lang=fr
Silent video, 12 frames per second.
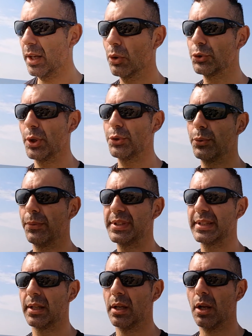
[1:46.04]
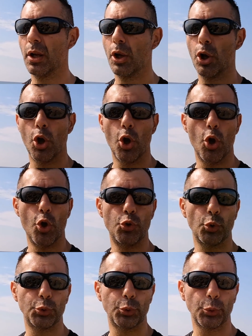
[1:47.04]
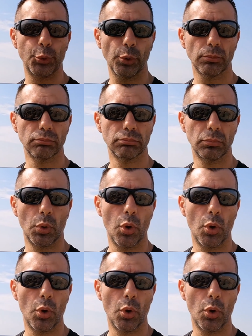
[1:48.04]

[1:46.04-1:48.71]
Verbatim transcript: Ça, soit tu fais ça un jour sur deux,